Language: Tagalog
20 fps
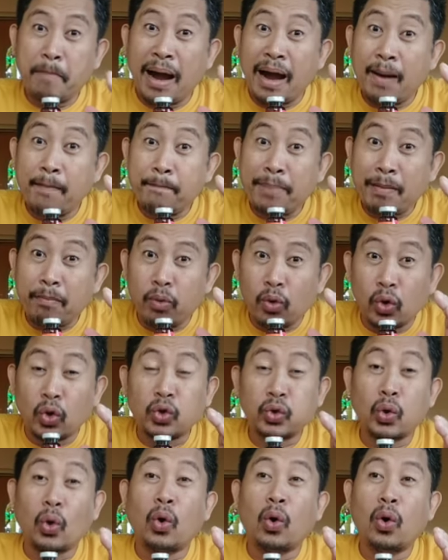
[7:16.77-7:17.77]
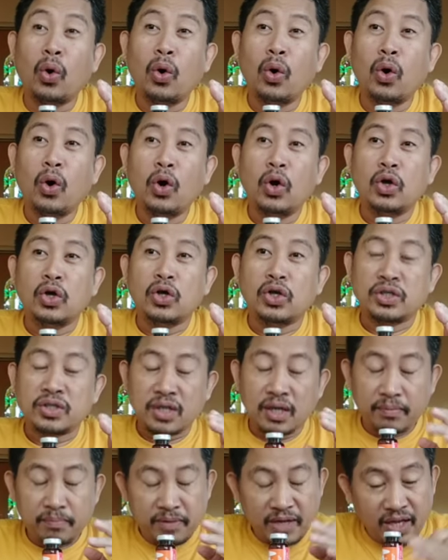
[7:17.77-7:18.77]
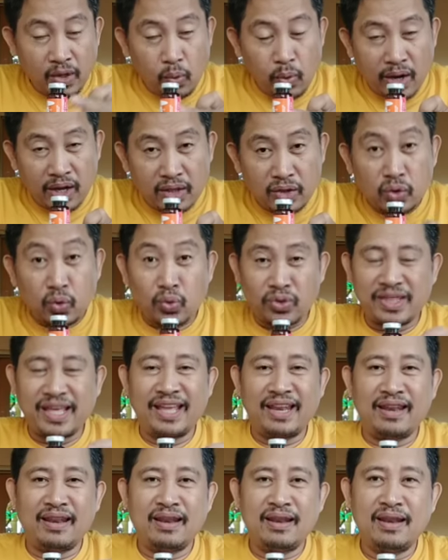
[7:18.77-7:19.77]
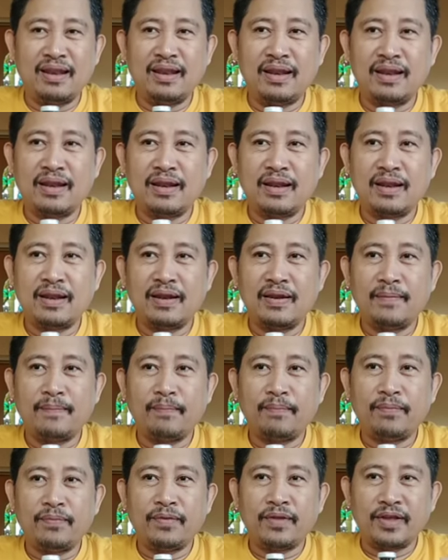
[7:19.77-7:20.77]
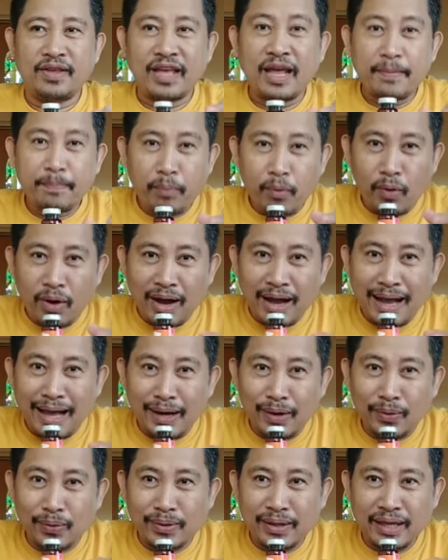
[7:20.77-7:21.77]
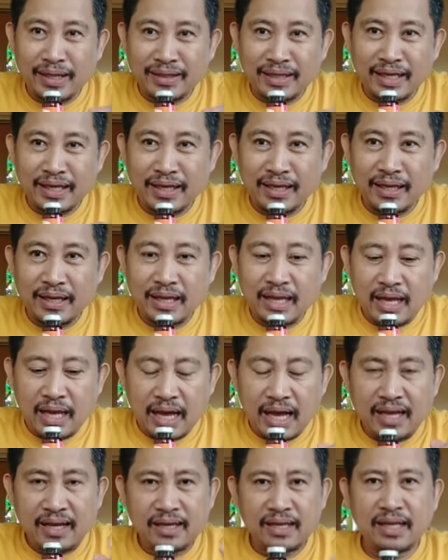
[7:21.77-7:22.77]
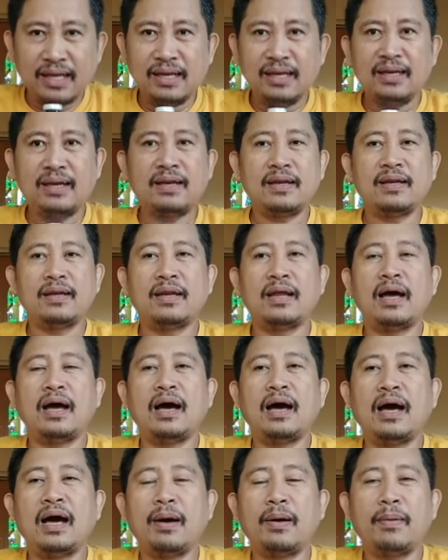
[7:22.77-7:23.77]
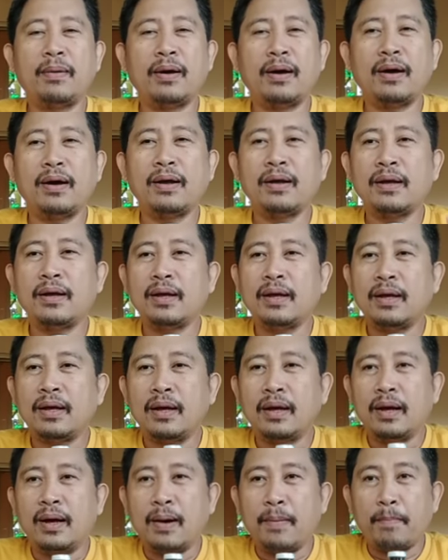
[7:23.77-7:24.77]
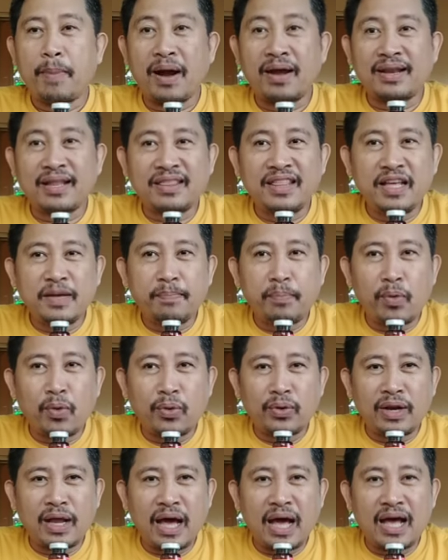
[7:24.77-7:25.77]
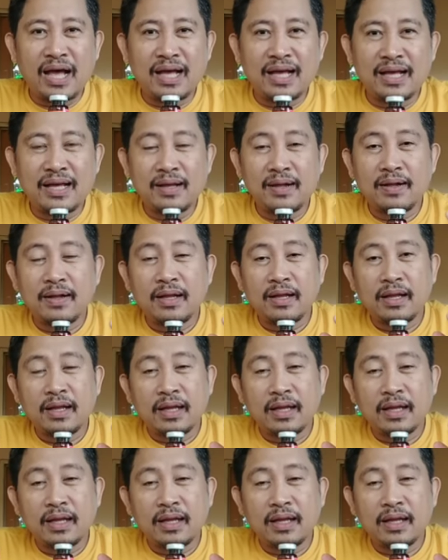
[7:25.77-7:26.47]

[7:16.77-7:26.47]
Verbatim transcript: pangpabulto sa D1 to 10. Yan po ang halo natin. And then, uh, pagdating po ng